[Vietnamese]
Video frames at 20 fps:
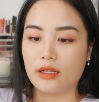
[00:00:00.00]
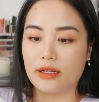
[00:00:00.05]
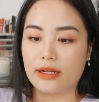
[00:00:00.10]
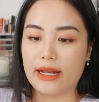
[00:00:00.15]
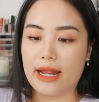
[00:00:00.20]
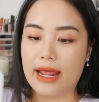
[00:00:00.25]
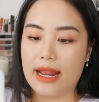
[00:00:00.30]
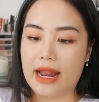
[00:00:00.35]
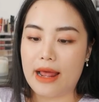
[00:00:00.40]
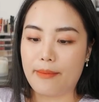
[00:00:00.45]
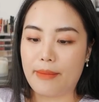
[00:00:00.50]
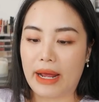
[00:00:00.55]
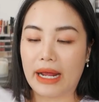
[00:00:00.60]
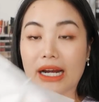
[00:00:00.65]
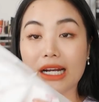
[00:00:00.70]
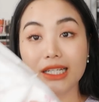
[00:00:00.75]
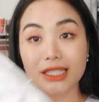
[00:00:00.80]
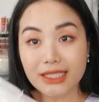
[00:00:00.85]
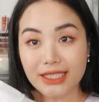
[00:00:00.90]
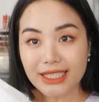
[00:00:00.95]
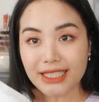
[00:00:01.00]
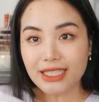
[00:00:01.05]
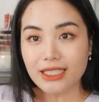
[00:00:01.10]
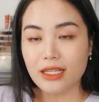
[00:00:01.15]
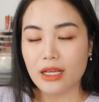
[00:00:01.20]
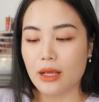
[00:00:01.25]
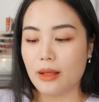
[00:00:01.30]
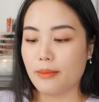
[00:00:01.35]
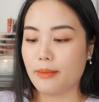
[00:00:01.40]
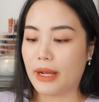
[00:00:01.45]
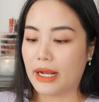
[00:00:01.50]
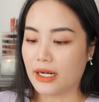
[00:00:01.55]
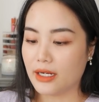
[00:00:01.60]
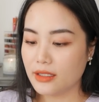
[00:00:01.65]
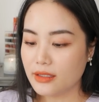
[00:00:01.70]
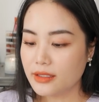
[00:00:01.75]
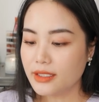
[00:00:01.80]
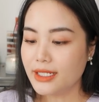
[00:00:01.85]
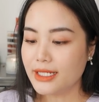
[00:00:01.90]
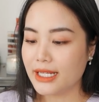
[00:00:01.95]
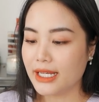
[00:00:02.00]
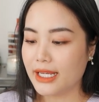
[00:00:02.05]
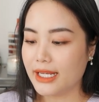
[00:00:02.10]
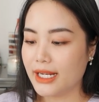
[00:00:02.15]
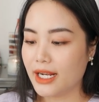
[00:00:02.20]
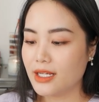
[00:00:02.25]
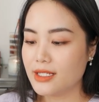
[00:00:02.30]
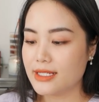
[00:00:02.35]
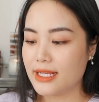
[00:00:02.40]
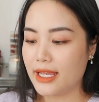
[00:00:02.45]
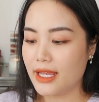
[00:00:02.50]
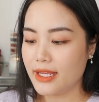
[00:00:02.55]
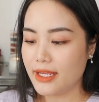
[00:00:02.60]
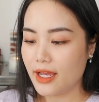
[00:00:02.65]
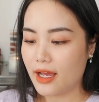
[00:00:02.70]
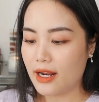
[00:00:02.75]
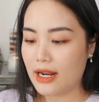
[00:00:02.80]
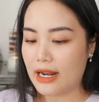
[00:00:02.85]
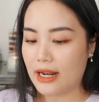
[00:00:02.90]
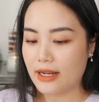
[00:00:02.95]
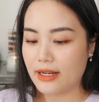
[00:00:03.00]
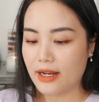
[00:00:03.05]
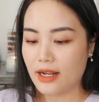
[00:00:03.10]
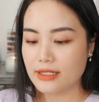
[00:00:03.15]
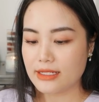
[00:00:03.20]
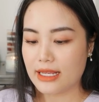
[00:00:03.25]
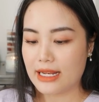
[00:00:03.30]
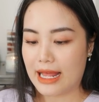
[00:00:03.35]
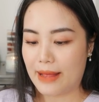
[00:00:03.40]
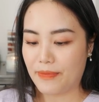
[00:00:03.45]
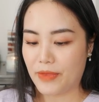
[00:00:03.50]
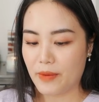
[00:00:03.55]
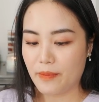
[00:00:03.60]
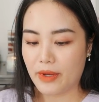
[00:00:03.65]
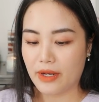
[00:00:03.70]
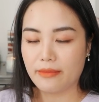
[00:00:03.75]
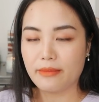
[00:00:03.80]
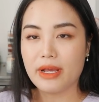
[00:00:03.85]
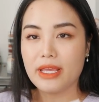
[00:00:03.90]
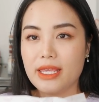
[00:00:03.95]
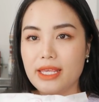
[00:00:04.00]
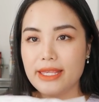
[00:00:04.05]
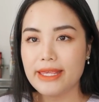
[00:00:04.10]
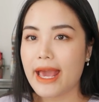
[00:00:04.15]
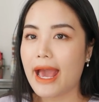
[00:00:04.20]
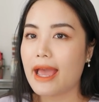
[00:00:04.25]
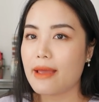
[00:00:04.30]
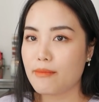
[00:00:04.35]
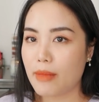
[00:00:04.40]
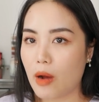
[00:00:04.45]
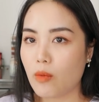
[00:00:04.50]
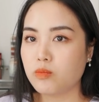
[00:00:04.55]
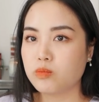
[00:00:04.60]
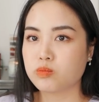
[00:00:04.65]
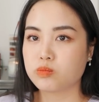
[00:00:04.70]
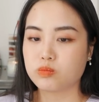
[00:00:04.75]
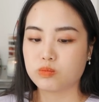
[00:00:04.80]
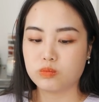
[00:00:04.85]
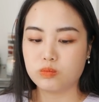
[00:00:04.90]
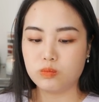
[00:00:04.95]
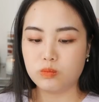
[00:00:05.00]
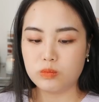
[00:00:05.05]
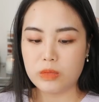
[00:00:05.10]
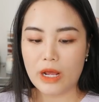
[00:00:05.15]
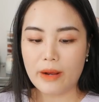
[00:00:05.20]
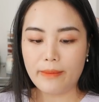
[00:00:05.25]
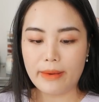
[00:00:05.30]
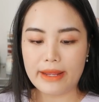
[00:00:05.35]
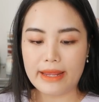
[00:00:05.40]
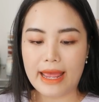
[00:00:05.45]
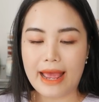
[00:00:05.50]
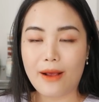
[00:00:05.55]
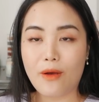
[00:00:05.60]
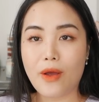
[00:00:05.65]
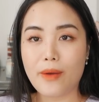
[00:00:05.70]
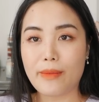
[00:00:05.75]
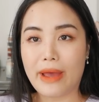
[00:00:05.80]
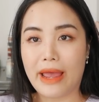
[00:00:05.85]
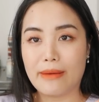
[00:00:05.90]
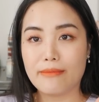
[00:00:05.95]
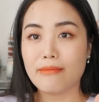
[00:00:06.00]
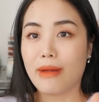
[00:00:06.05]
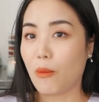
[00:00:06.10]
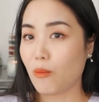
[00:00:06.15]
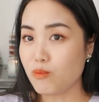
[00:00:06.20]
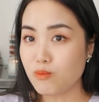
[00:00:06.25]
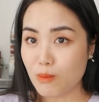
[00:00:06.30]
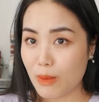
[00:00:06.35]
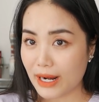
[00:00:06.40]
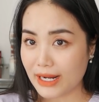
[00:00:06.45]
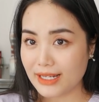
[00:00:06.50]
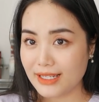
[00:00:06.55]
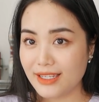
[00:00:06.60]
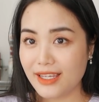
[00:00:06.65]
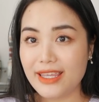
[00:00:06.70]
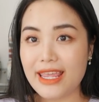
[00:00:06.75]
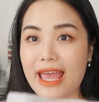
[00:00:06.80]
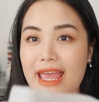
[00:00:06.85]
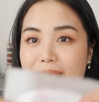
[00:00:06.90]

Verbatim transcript: Đây là mặt lưới. Mặt lưới thì nó sẽ cho nó sẽ làm cho mình bị chai mông. Nếu mà da của các bạn mỏng manh như da